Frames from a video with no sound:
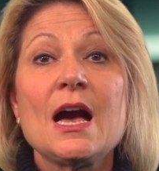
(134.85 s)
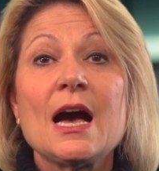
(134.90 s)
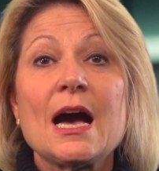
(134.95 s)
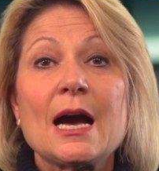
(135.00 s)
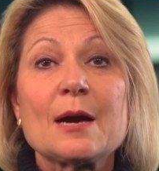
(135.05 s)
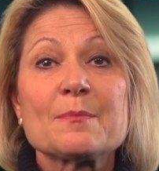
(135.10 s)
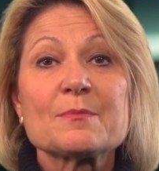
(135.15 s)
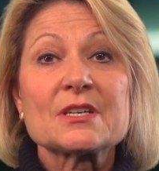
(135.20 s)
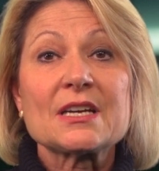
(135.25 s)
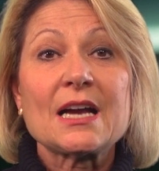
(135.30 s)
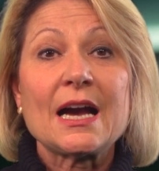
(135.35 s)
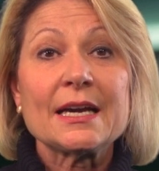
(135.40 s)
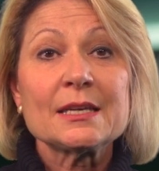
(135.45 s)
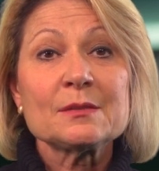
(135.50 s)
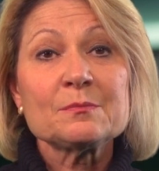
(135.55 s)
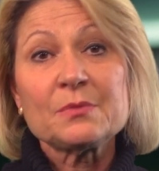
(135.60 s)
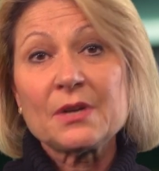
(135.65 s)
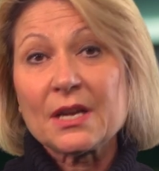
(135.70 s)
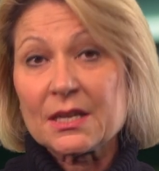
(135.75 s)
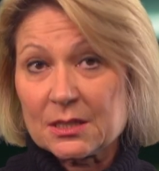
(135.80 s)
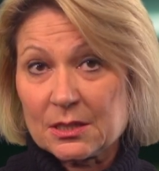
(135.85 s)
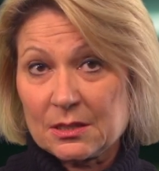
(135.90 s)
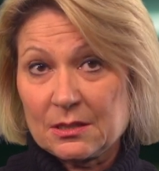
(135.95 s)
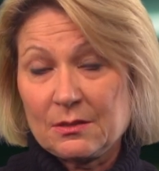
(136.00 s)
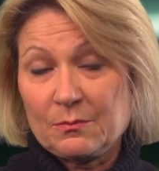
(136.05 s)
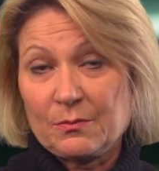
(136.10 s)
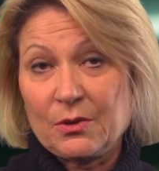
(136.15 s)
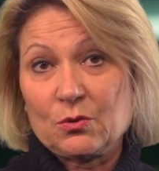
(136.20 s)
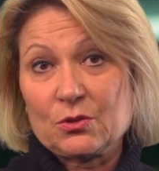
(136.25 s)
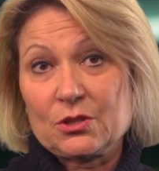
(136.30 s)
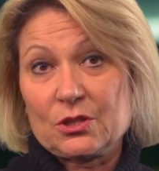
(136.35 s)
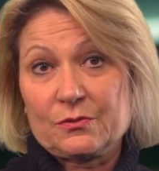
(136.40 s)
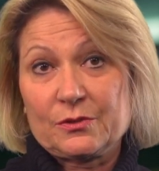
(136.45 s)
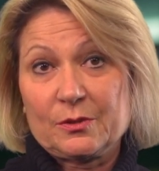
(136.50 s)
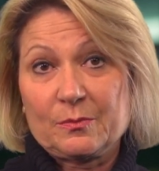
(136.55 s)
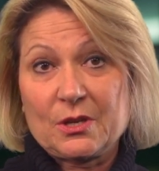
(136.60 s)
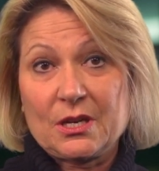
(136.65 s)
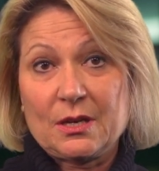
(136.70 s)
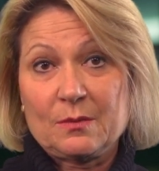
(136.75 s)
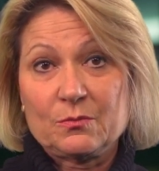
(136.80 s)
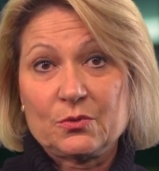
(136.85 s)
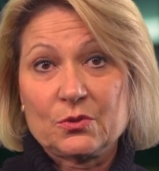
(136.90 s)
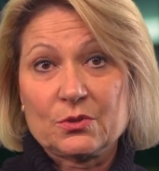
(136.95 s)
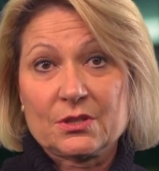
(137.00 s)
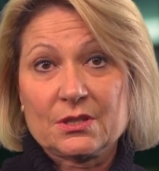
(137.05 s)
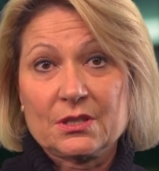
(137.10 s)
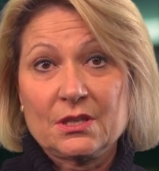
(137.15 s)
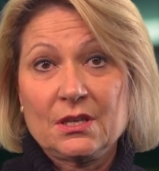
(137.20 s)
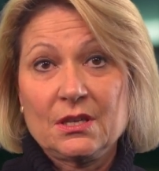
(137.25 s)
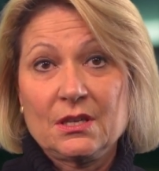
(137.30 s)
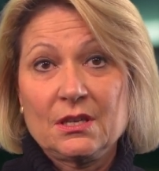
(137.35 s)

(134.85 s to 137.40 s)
haben keinen Platz bei uns auf dem Campus.